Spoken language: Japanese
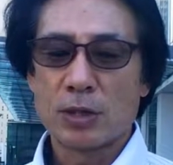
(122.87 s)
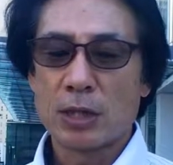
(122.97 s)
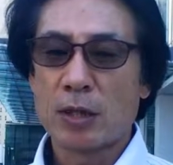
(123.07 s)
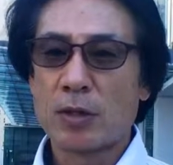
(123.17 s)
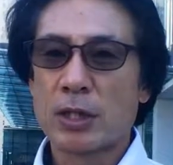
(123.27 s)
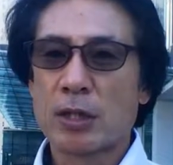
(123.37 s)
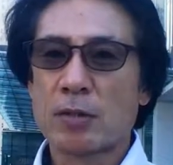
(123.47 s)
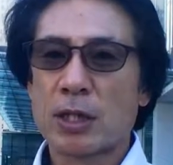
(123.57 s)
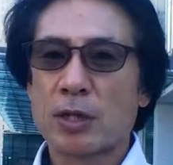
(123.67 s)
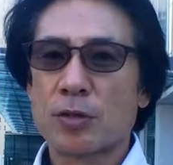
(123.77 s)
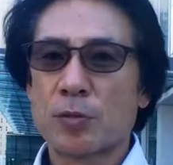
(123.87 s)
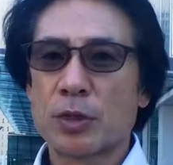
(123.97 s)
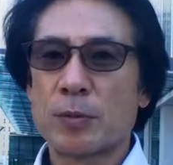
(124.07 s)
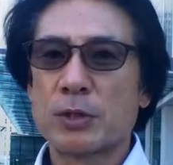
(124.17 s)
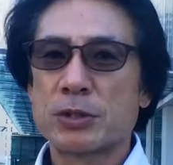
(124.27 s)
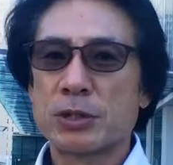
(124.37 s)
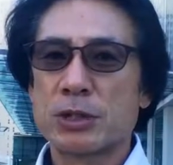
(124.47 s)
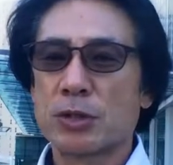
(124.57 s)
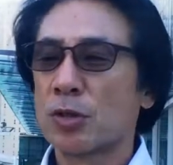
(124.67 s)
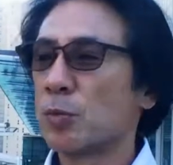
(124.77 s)
頼りになるなと思ってます
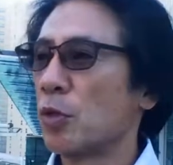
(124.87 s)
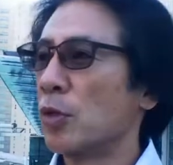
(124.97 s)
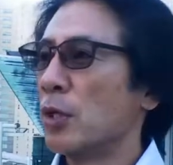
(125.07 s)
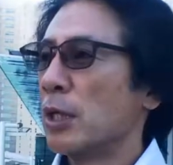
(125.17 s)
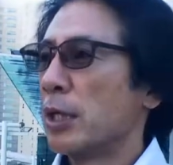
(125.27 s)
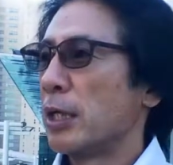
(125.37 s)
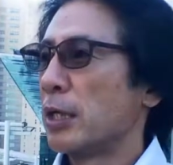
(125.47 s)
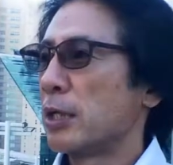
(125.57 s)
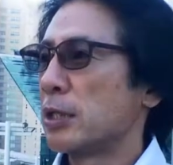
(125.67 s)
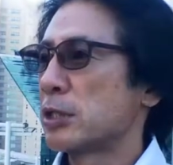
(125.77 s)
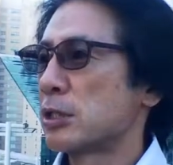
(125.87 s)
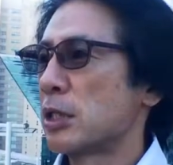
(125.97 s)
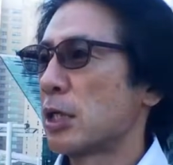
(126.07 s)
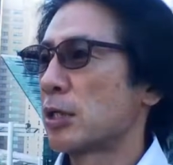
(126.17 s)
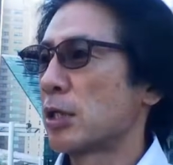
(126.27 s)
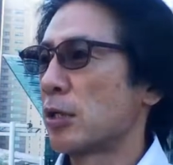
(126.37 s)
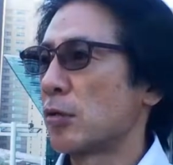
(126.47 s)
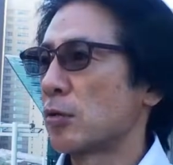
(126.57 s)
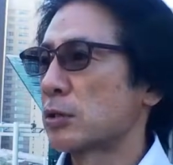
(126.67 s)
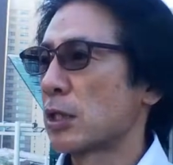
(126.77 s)
し、今日も西品川店
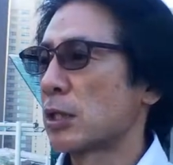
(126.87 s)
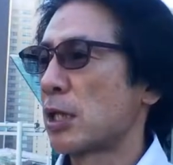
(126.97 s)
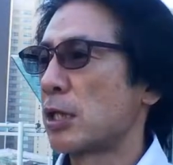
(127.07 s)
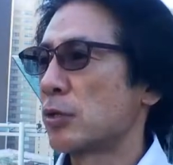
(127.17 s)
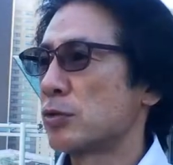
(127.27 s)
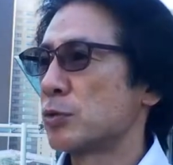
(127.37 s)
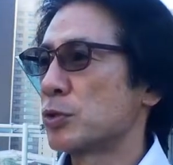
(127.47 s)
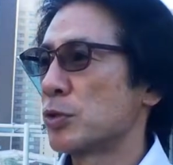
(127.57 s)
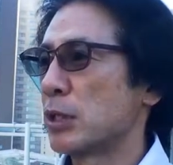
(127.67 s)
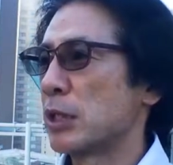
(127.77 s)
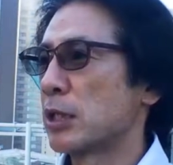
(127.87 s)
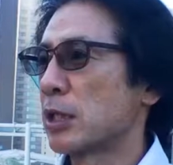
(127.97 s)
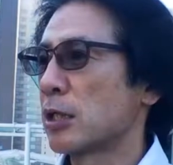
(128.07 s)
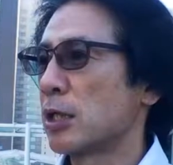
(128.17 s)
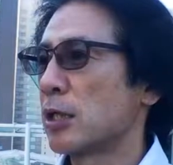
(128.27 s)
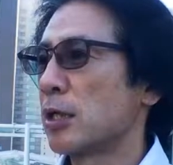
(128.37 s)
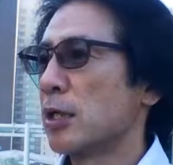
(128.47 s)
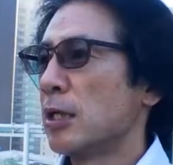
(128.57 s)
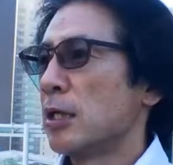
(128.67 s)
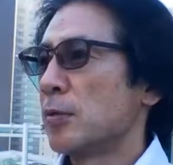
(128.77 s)
のサテライト事務所に行ってきて、
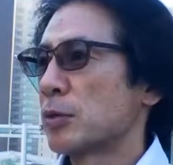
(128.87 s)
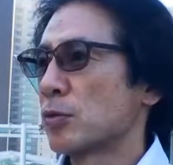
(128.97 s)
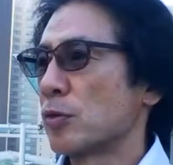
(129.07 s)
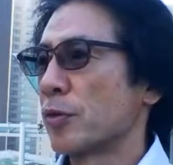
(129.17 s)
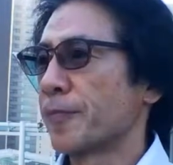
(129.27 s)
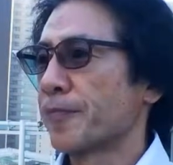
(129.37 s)
その